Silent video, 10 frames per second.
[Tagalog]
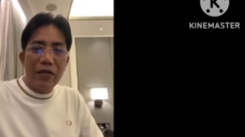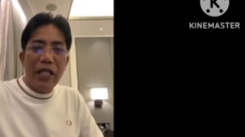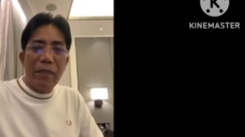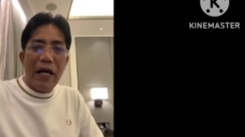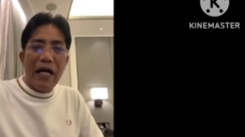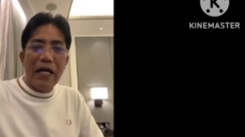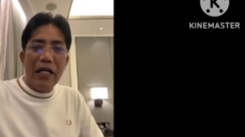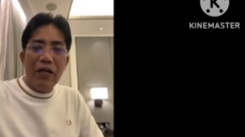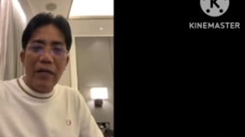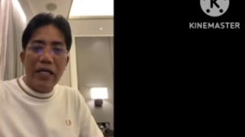O dapak ka
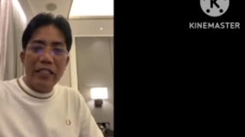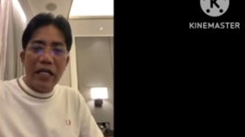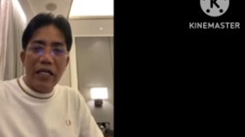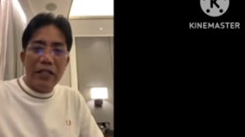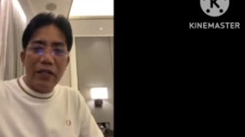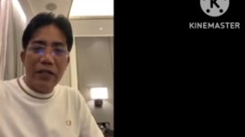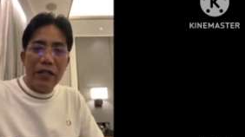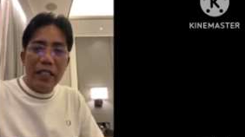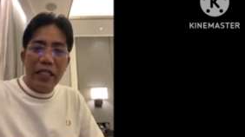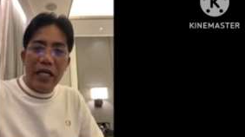rin, lumayas ka rito,
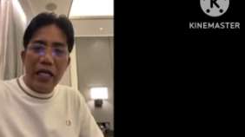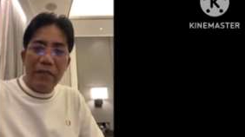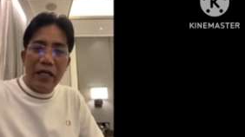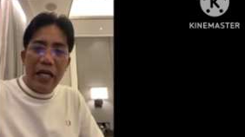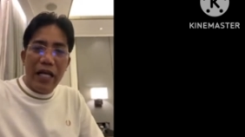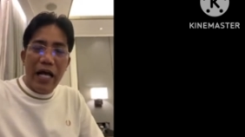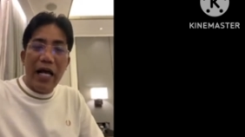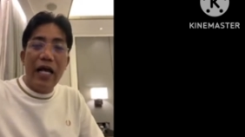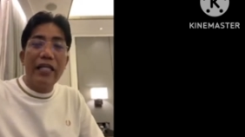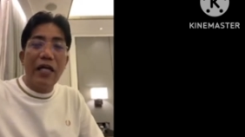hindi ka namin kailangan,